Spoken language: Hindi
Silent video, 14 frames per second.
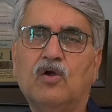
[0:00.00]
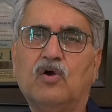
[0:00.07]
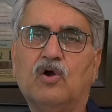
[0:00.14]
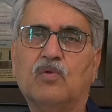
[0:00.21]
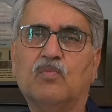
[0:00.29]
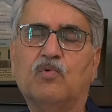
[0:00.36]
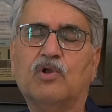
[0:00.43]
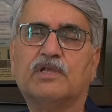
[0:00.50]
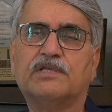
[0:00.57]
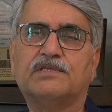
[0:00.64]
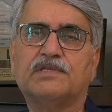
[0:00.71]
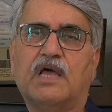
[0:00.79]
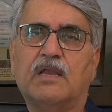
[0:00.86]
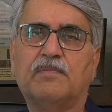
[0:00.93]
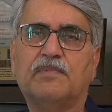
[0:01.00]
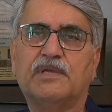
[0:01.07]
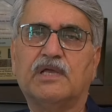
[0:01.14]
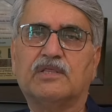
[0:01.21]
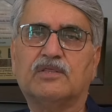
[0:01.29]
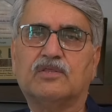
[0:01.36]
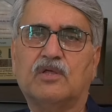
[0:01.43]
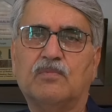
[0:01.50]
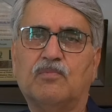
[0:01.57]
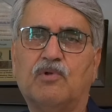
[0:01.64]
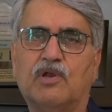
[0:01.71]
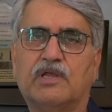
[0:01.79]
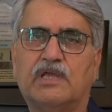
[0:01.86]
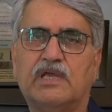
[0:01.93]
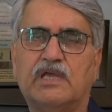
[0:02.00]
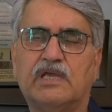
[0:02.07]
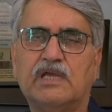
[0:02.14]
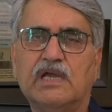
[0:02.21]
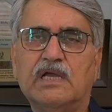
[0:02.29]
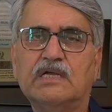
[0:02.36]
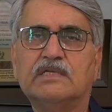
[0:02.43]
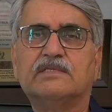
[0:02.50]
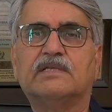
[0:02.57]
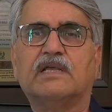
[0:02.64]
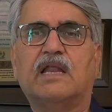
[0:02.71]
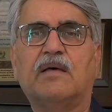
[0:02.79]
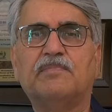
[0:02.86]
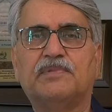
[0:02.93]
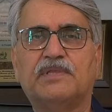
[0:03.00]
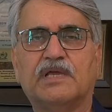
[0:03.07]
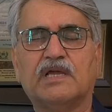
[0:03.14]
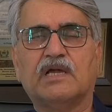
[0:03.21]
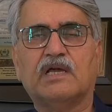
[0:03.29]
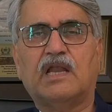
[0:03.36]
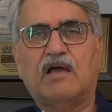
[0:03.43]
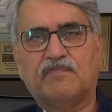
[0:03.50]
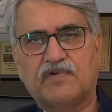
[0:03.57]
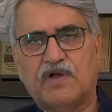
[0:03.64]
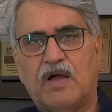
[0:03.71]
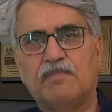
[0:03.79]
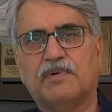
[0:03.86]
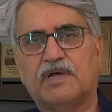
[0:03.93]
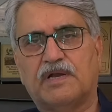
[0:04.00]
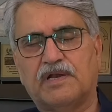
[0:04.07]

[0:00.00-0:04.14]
और मुल्क की सालमियत और मुल्क की सलामती के ख़िलाफ़ काम कर